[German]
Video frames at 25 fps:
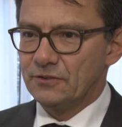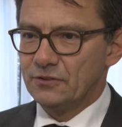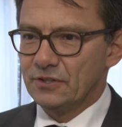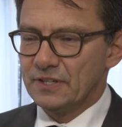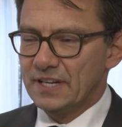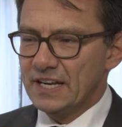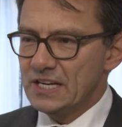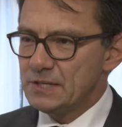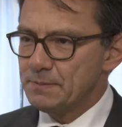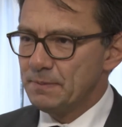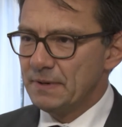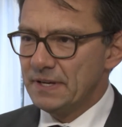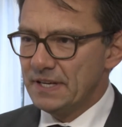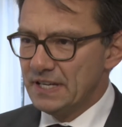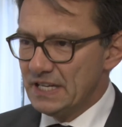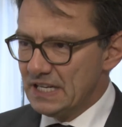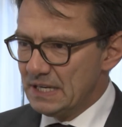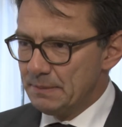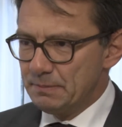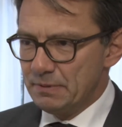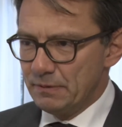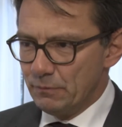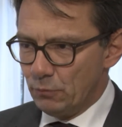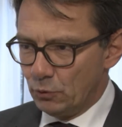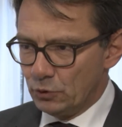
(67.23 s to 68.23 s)
zunächst mal
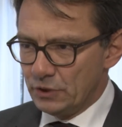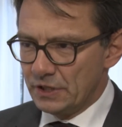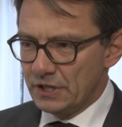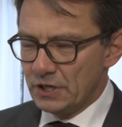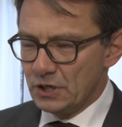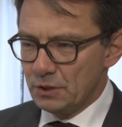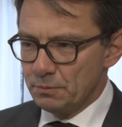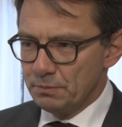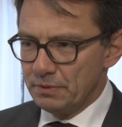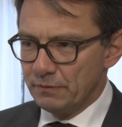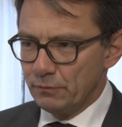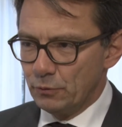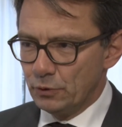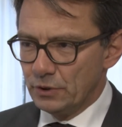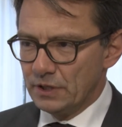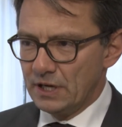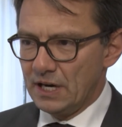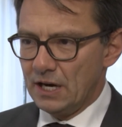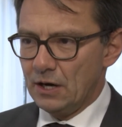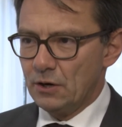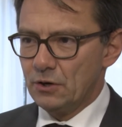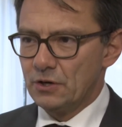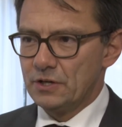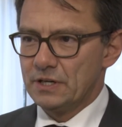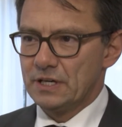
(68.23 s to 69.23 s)
ihre Bewohnerinnen und
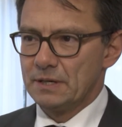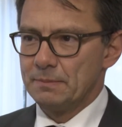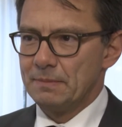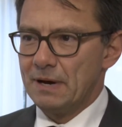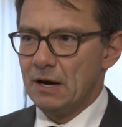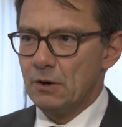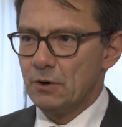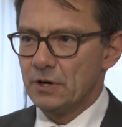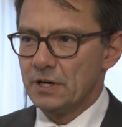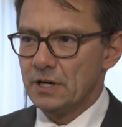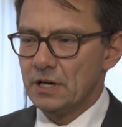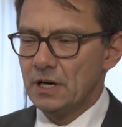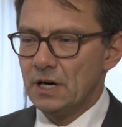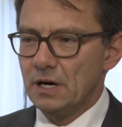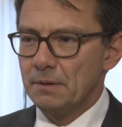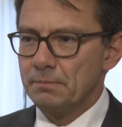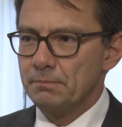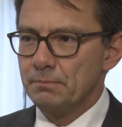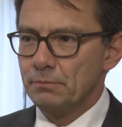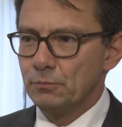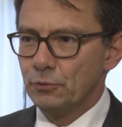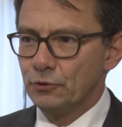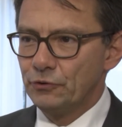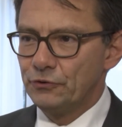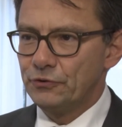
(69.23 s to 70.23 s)
Bewohner auch im Auge haben
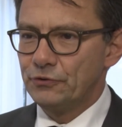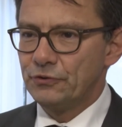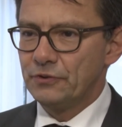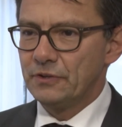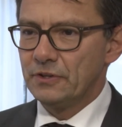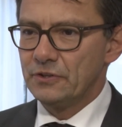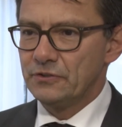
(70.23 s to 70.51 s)
muss.